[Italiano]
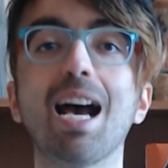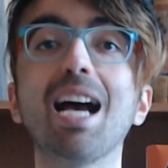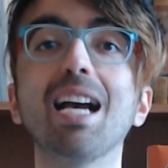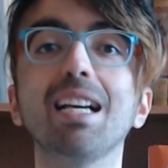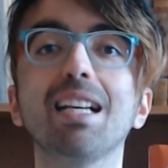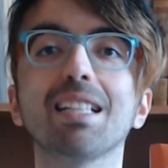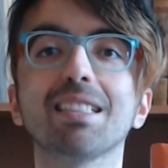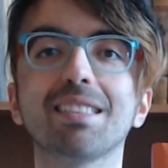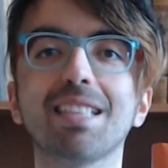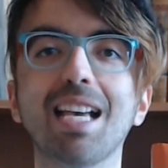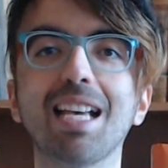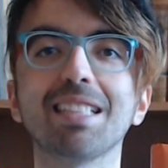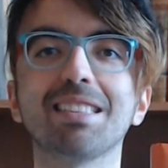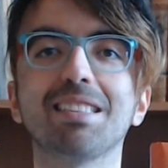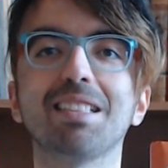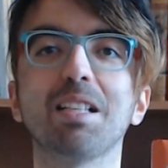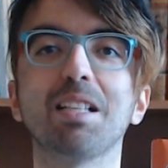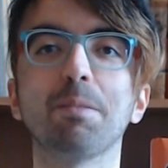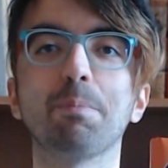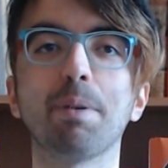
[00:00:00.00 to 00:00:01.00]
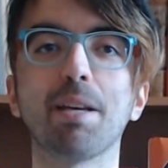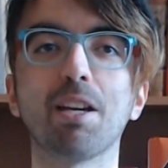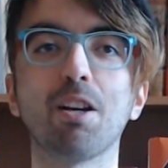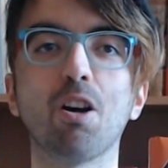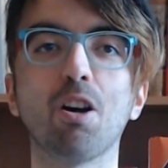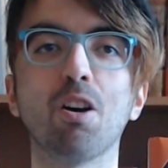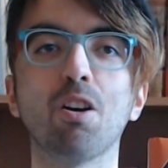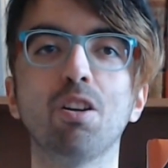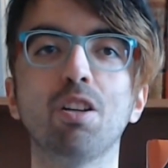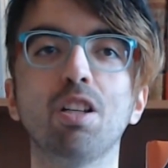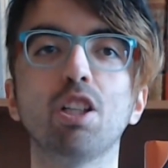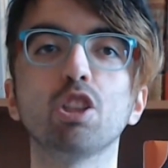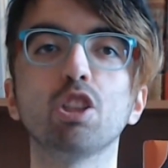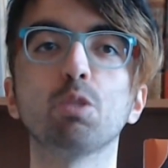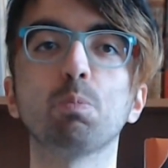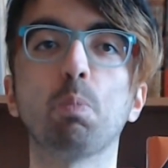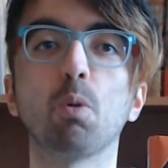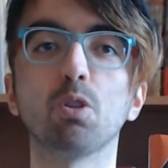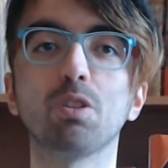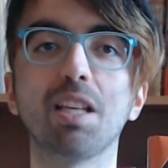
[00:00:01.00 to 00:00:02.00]
Anche Cecily però
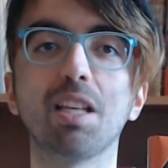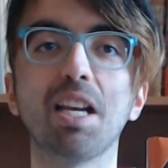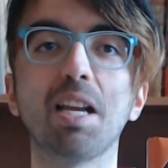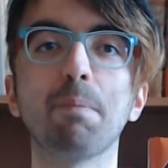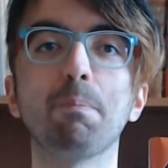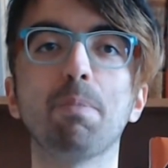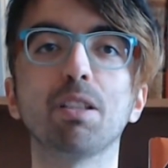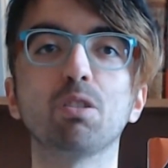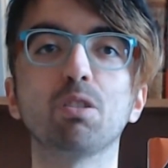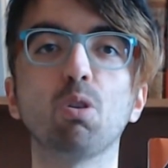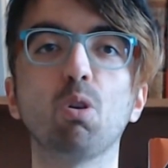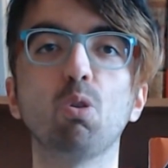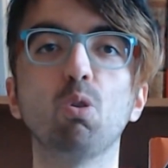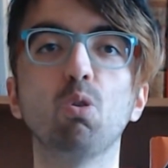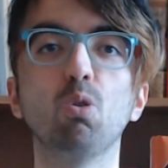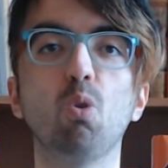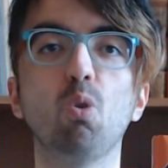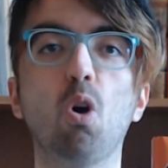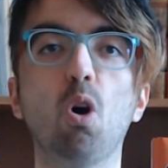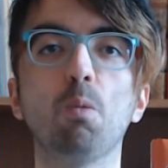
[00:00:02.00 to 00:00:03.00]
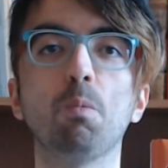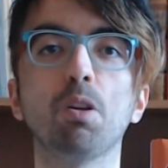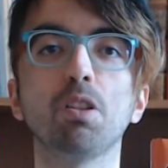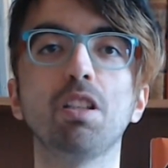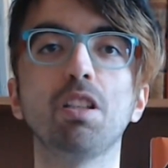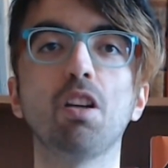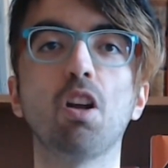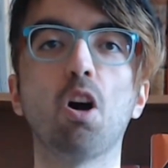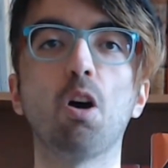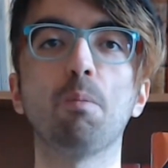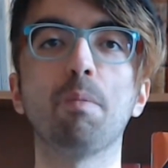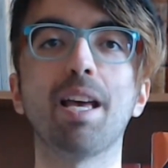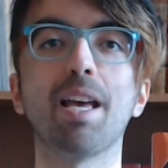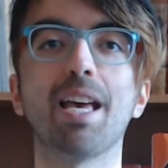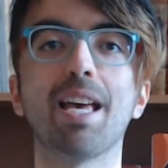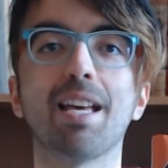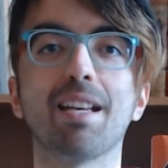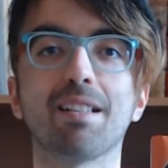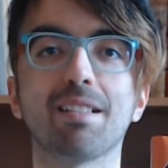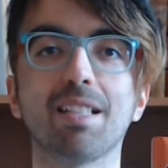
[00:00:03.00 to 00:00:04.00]
sposerebbe solo un uomo di
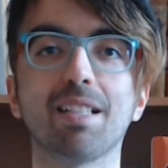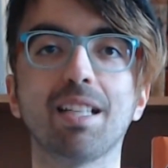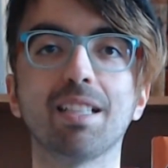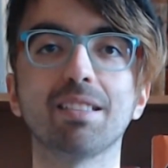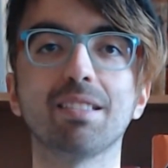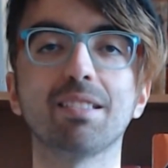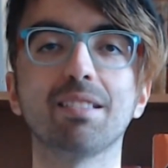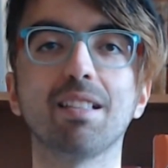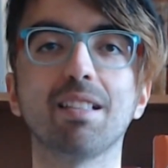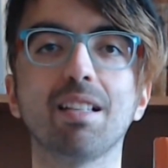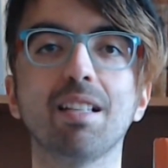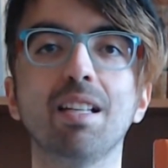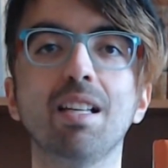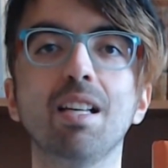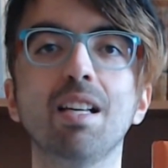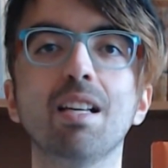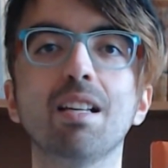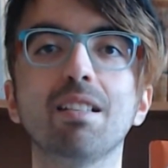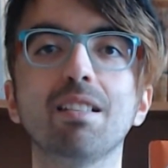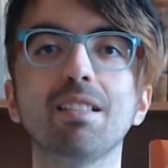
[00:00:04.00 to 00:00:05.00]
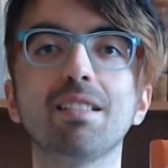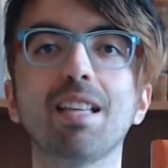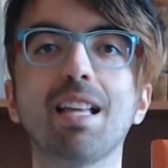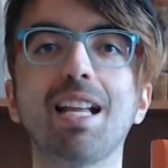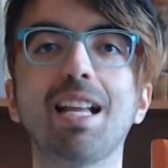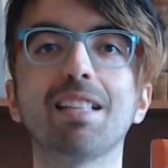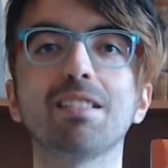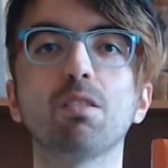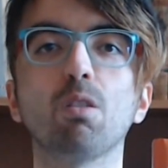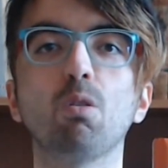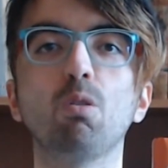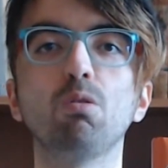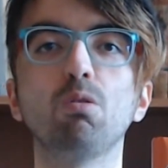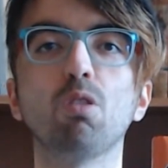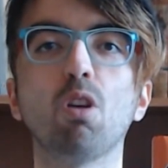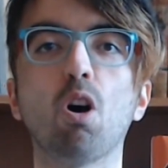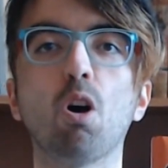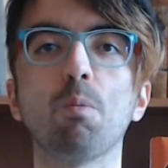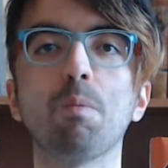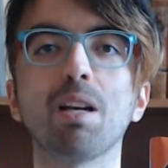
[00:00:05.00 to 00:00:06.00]
nome Ernest, ritenendone
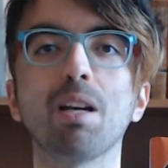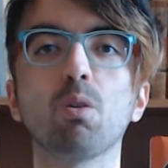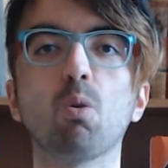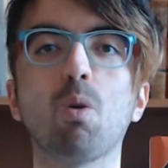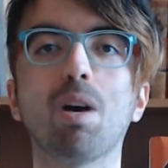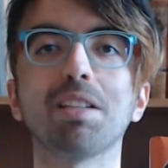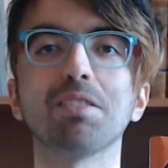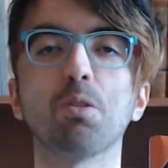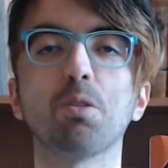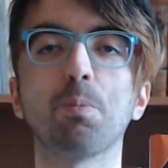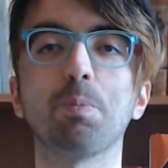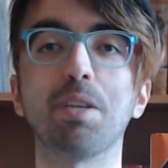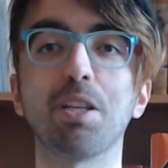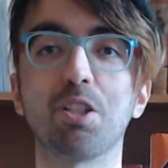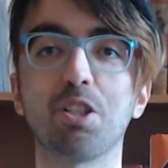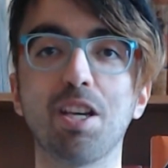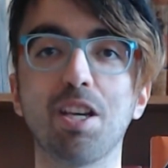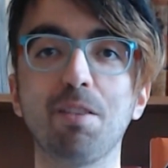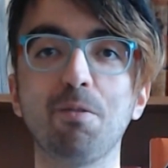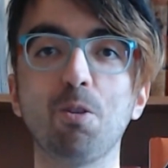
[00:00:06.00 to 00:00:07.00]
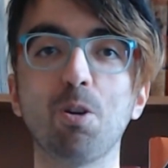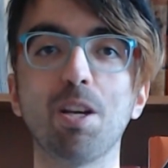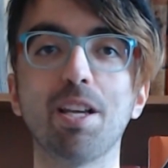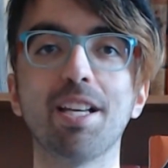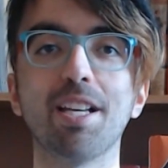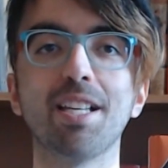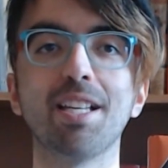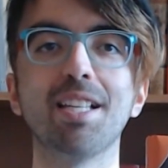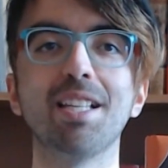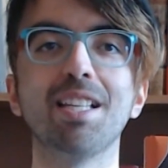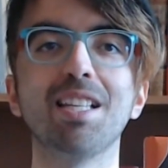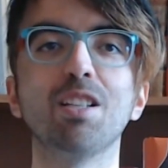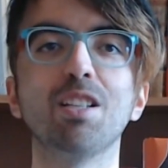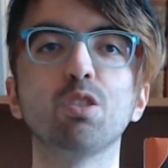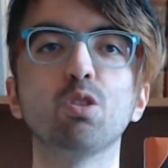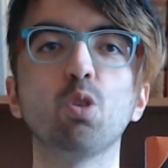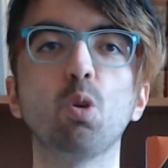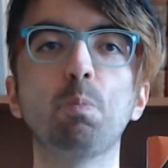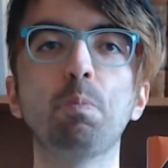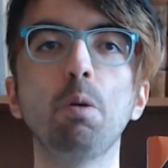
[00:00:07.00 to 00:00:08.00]
un nome alquanto piacevole.
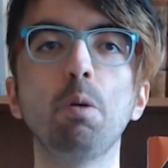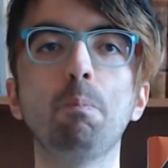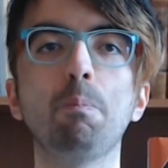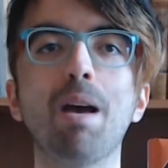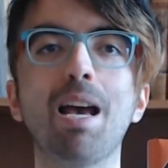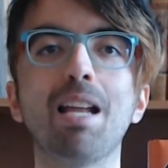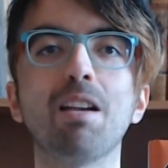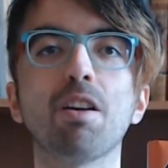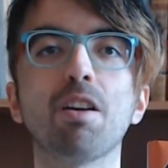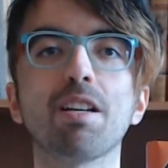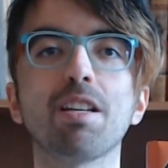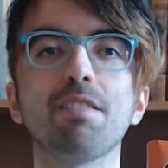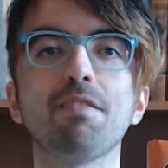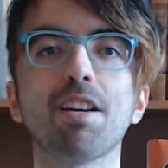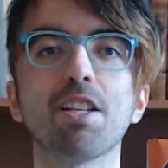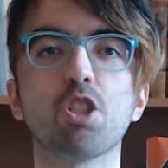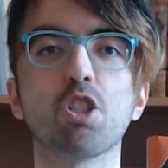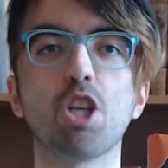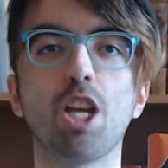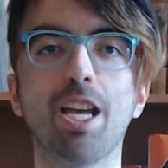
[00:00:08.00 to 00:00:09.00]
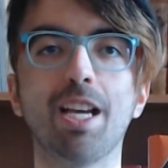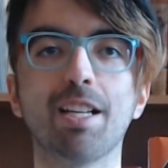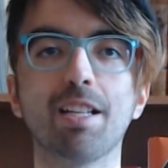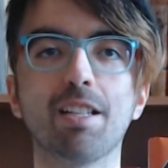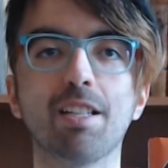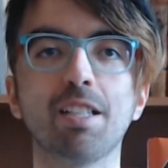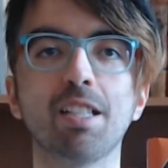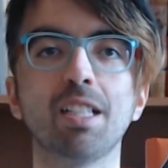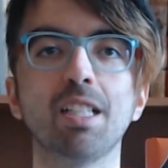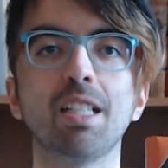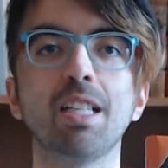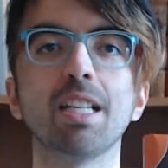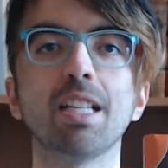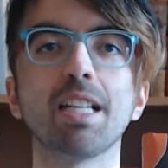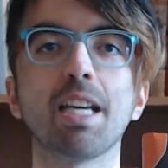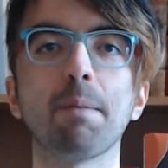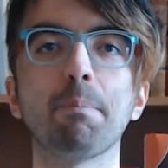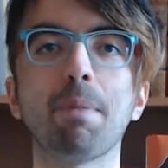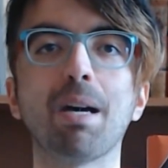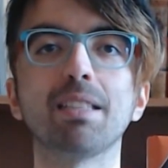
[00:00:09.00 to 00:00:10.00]
Sul più bello arriva Jack,
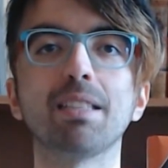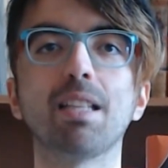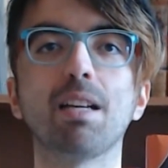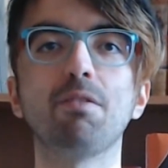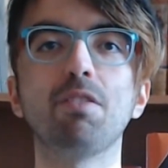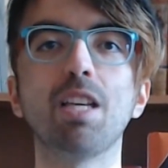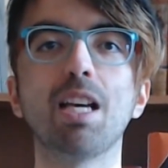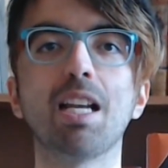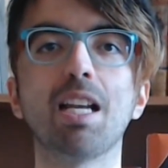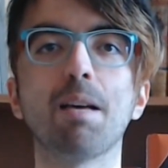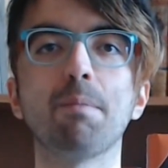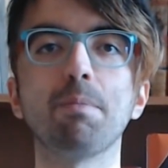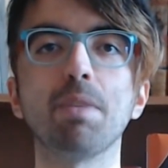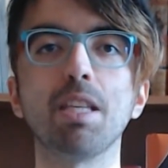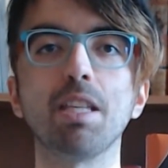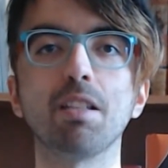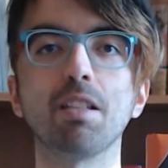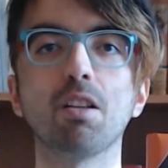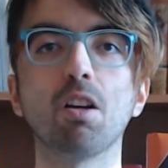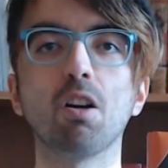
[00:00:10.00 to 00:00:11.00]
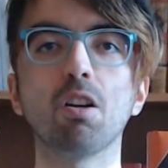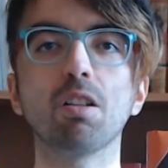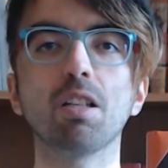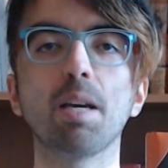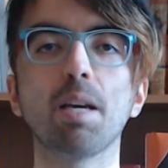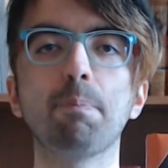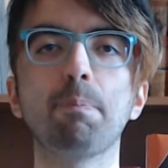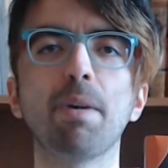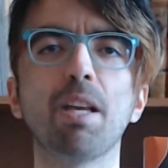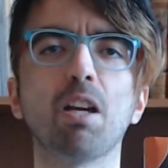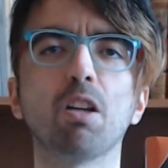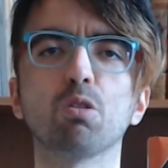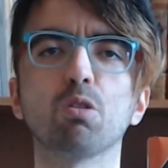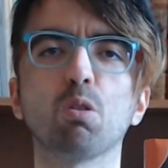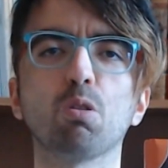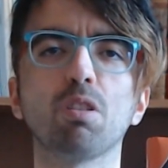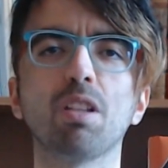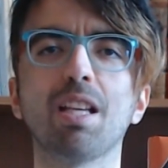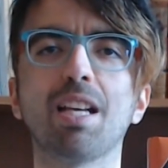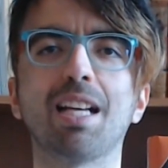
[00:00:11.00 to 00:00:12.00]
che manda via l'amico che però
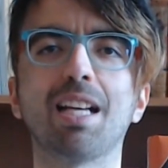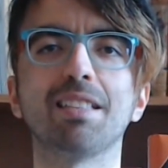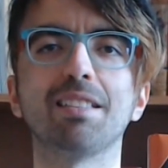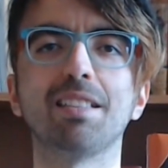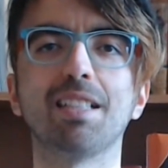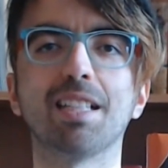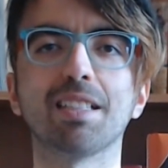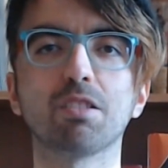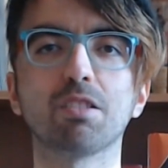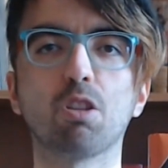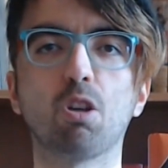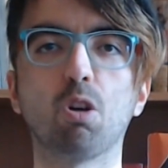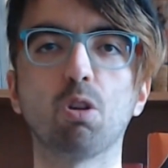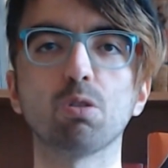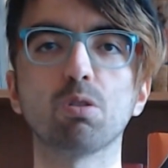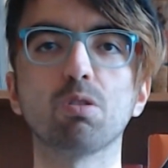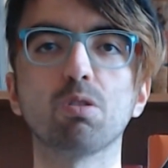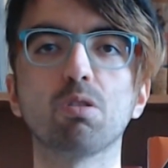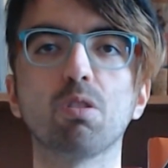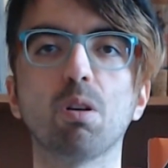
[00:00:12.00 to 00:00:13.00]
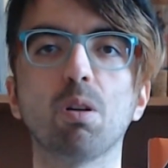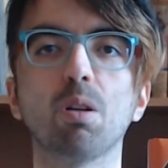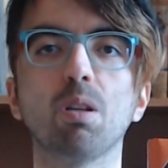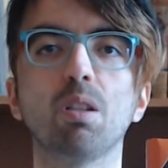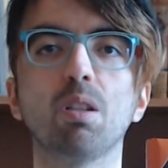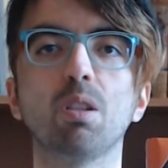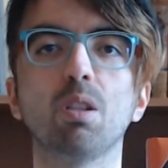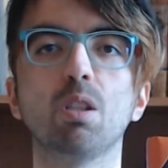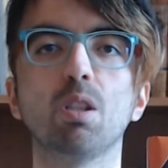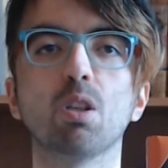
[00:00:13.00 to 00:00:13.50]
tornerà di nascosto.